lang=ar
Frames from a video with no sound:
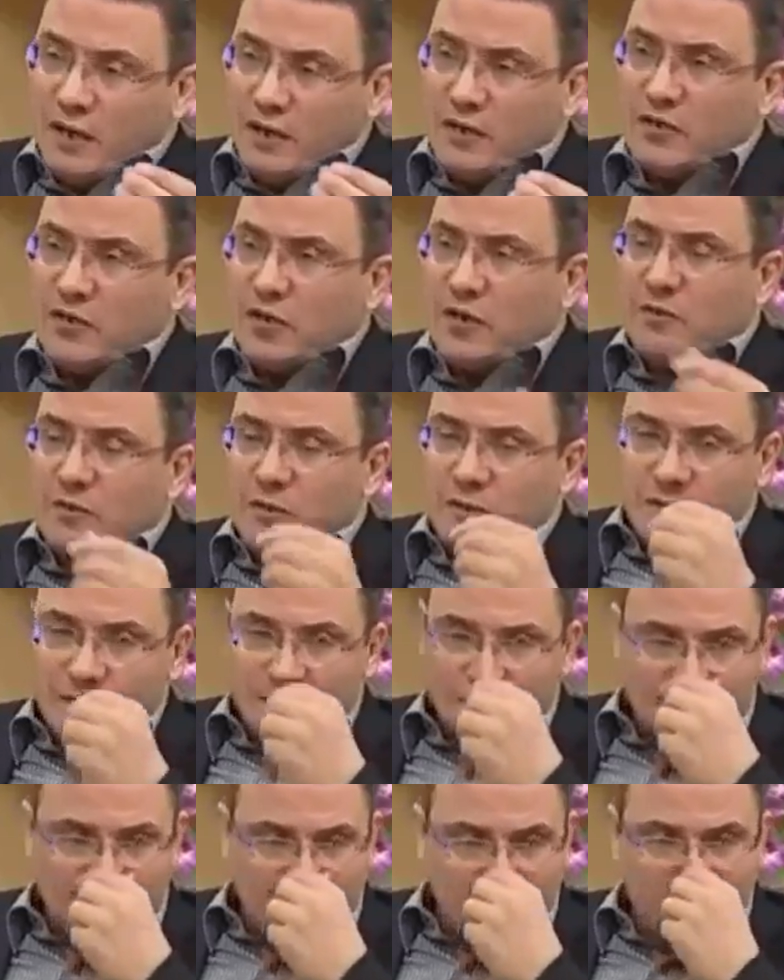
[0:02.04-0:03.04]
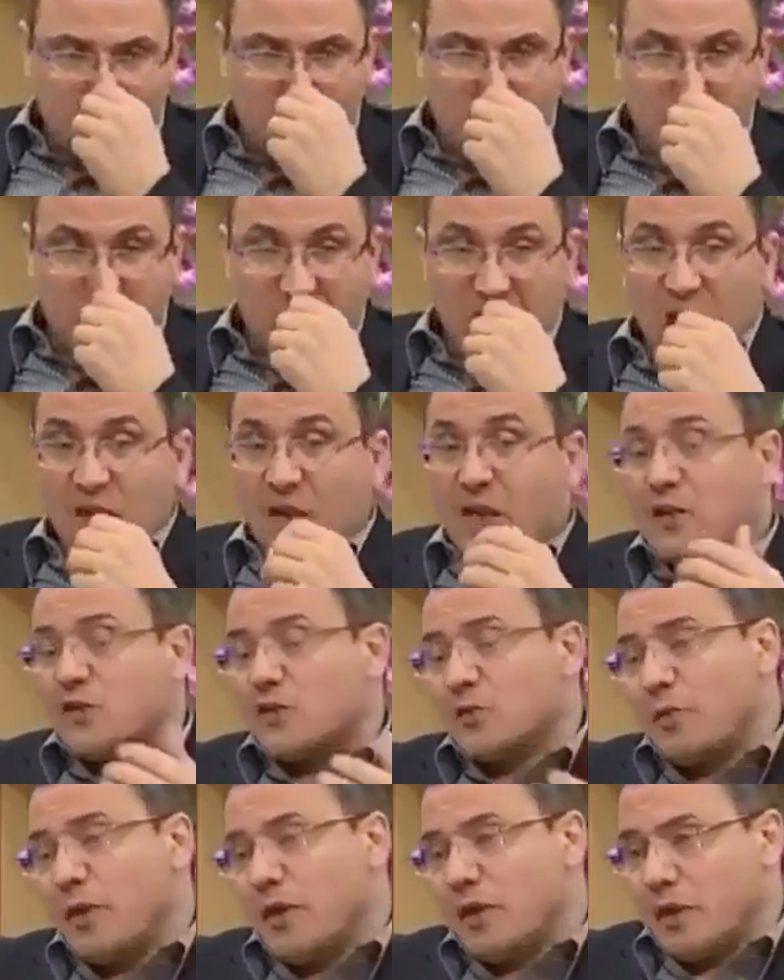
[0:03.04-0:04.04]
الحجامة الله
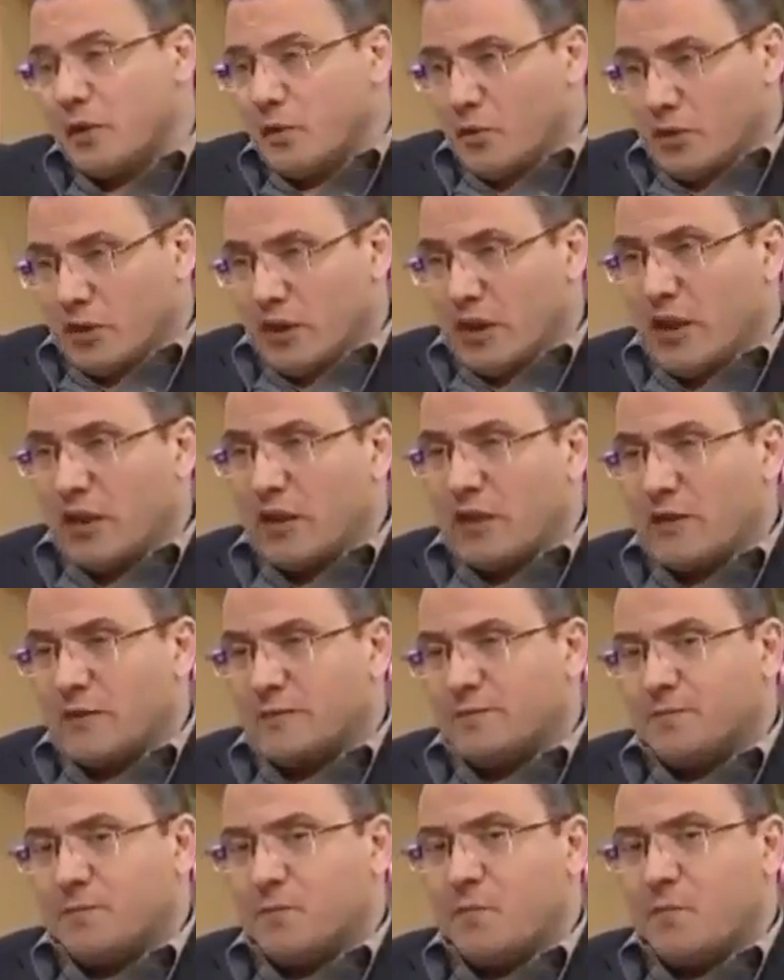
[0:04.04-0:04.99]
سبحانه وتعالى